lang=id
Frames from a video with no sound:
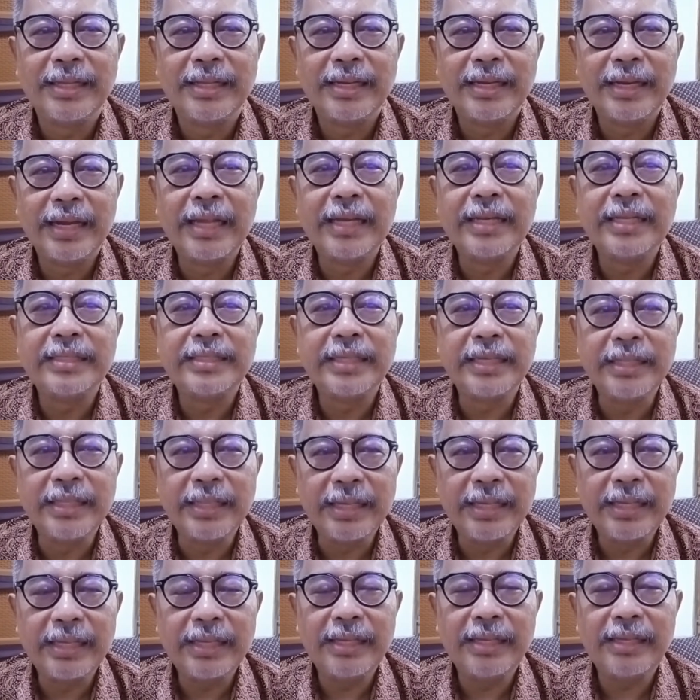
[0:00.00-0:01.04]
Nah, di
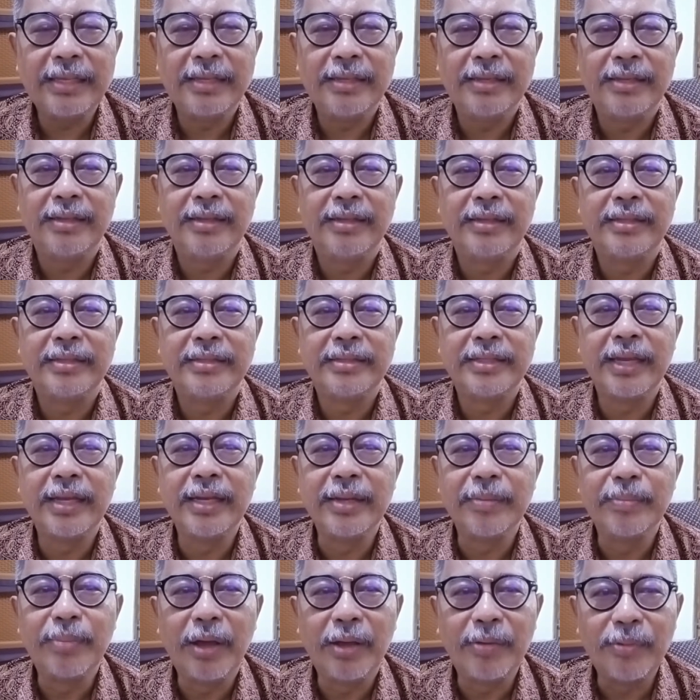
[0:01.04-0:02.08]
sini Candi
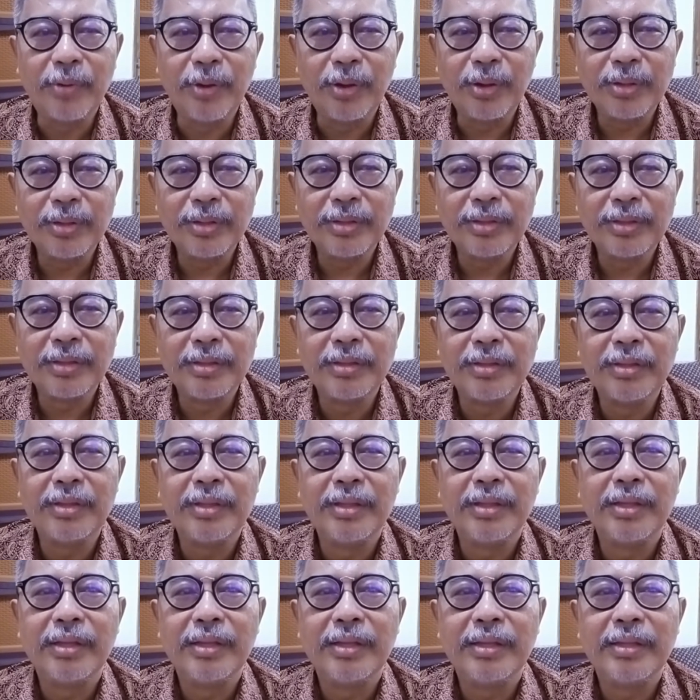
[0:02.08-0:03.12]
Pawon
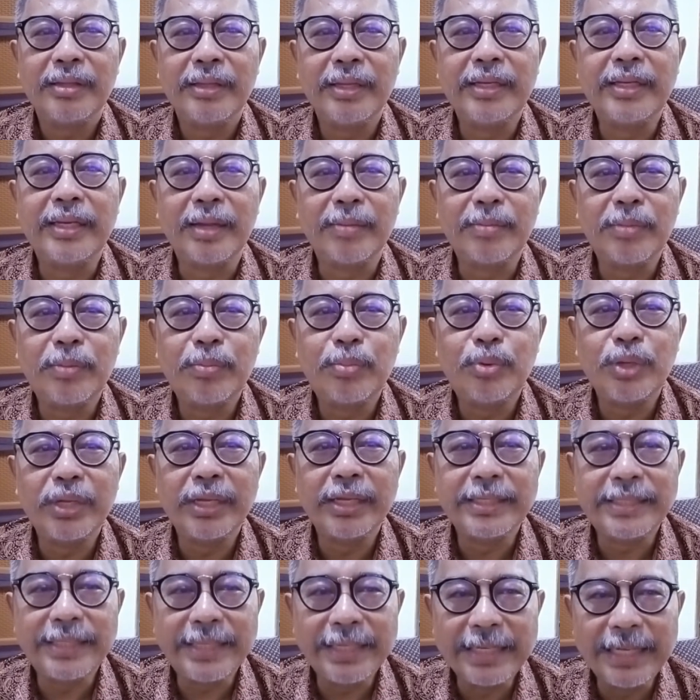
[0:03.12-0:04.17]
tidak mempunyai
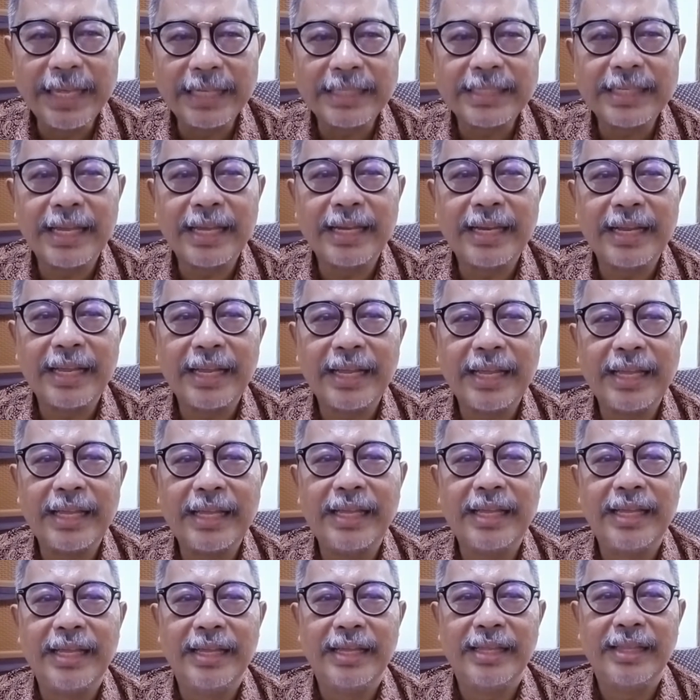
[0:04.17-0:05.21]
singgasana,
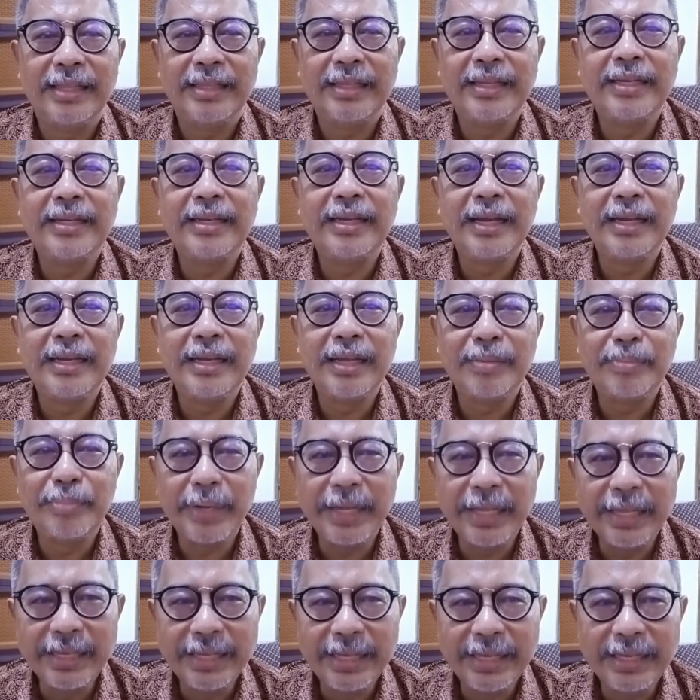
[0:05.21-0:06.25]
tidak ada
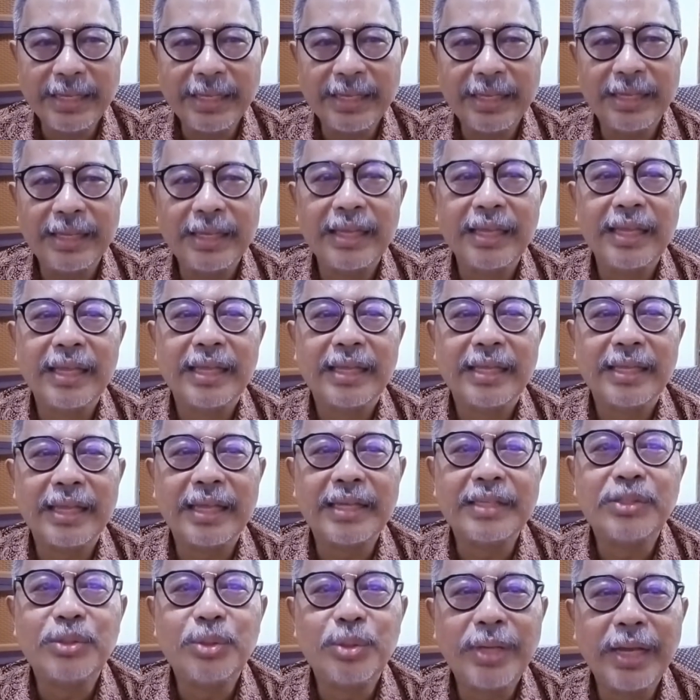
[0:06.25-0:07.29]
perigi yang
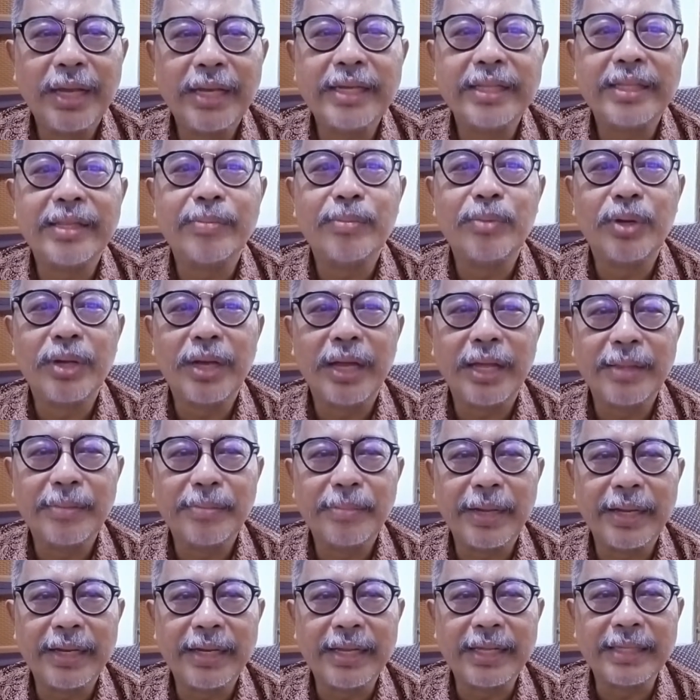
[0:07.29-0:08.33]
juga ditemukan
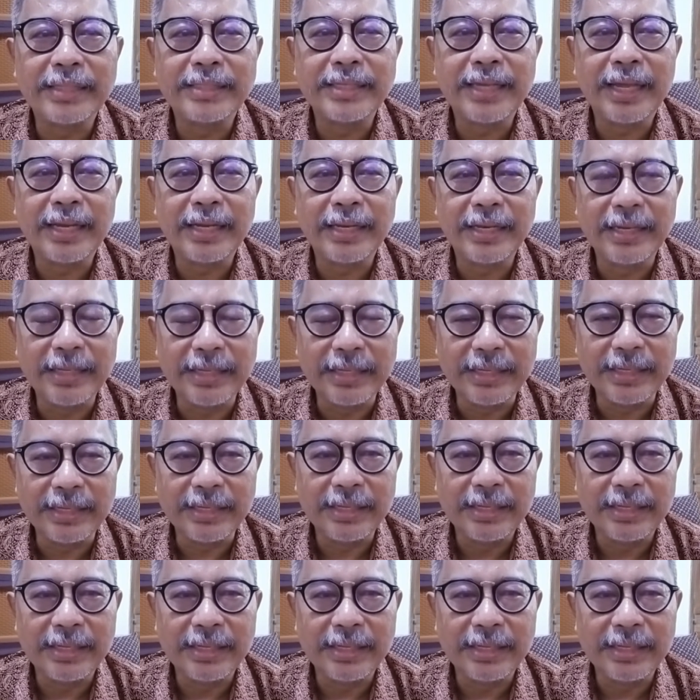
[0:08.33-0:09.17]
pada Candi